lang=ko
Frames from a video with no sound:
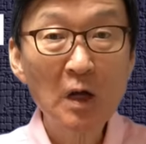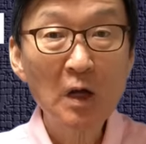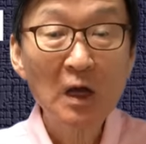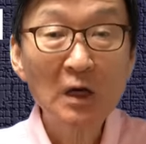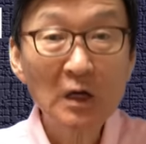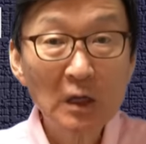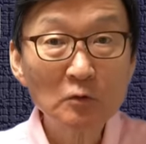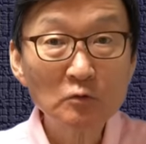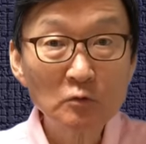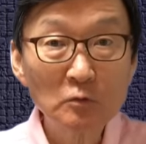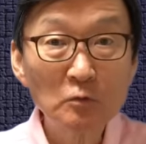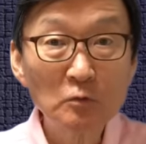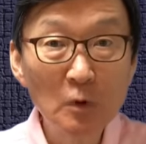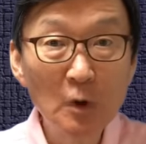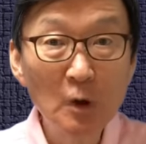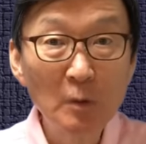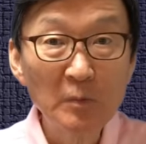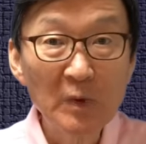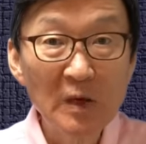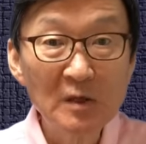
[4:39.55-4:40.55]
하나도
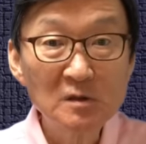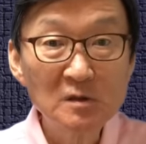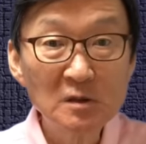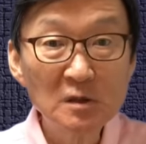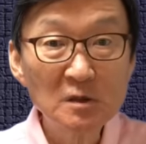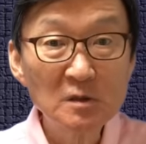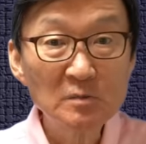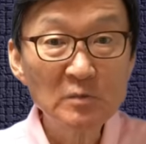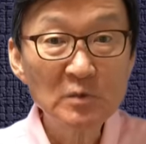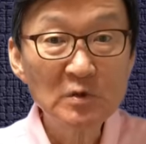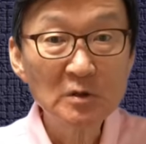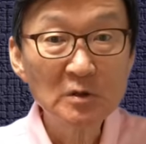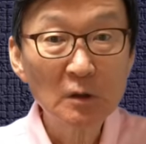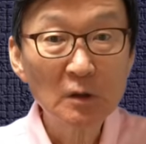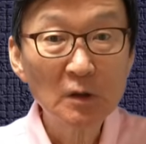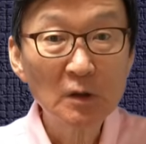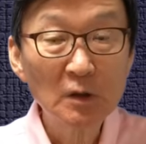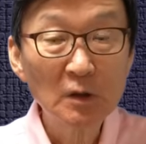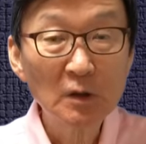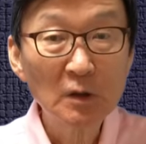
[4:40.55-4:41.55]
베이징
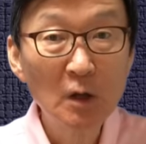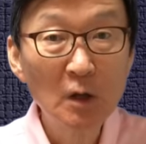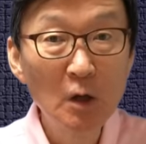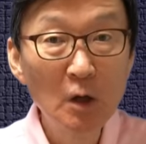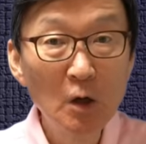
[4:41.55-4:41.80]
심리전이.